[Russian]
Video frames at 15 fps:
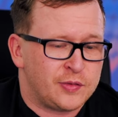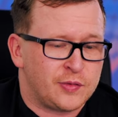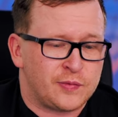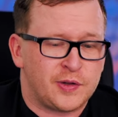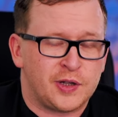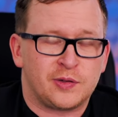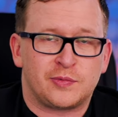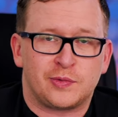то
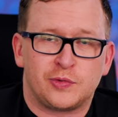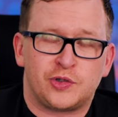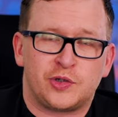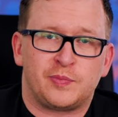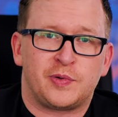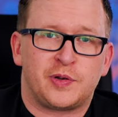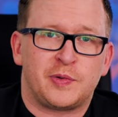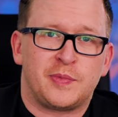в данном
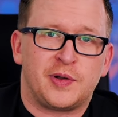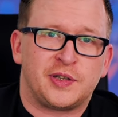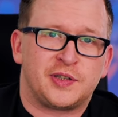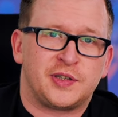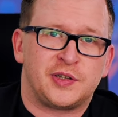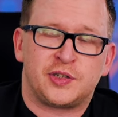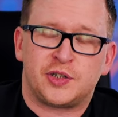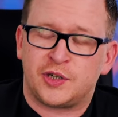случае
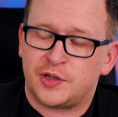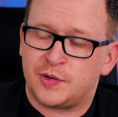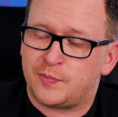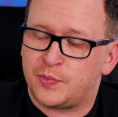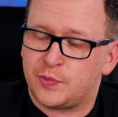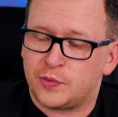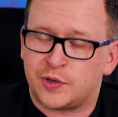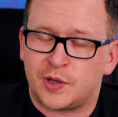принимается решение
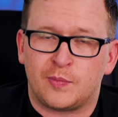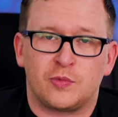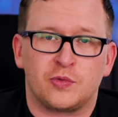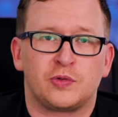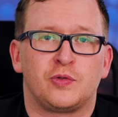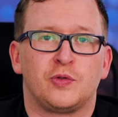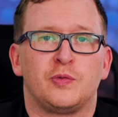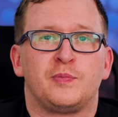по
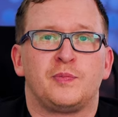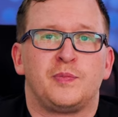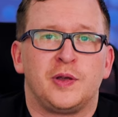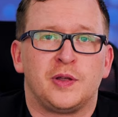тому, кто